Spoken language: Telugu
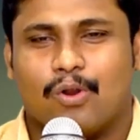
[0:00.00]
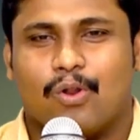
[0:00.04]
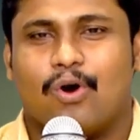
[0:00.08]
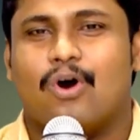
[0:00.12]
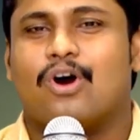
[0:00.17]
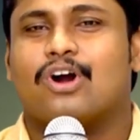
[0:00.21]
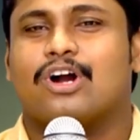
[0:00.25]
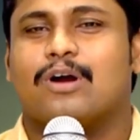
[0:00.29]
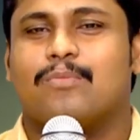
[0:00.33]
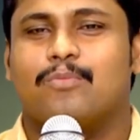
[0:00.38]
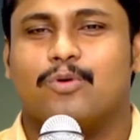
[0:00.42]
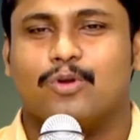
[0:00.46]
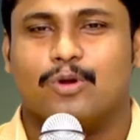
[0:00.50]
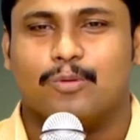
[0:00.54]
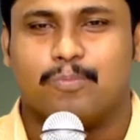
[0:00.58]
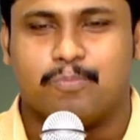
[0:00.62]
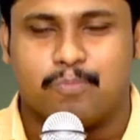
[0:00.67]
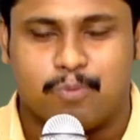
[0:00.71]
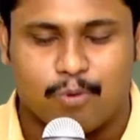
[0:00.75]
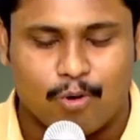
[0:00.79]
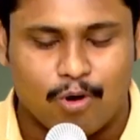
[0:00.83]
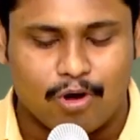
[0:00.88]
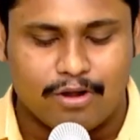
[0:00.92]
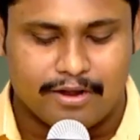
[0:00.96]
లోకమును
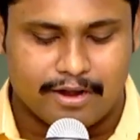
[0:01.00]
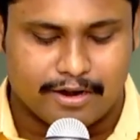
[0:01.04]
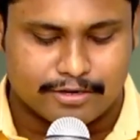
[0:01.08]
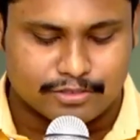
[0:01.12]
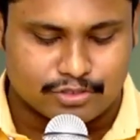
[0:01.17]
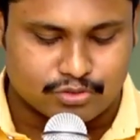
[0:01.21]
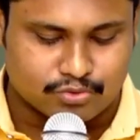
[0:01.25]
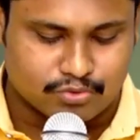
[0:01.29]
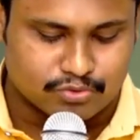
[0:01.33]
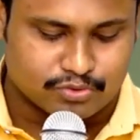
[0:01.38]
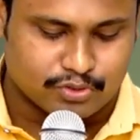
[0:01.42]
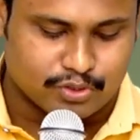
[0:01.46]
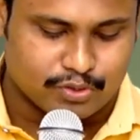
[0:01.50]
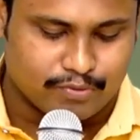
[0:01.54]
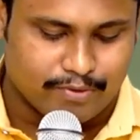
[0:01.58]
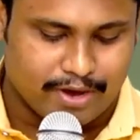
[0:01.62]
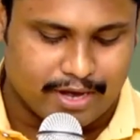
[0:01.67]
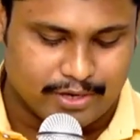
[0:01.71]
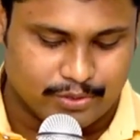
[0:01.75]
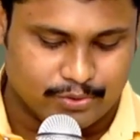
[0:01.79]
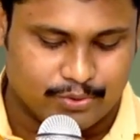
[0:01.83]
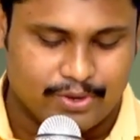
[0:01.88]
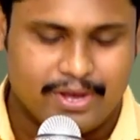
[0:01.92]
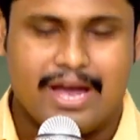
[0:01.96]
పోలి నడుచుకుంటున్న
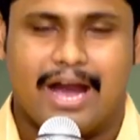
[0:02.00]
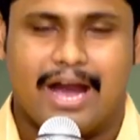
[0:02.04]
వారు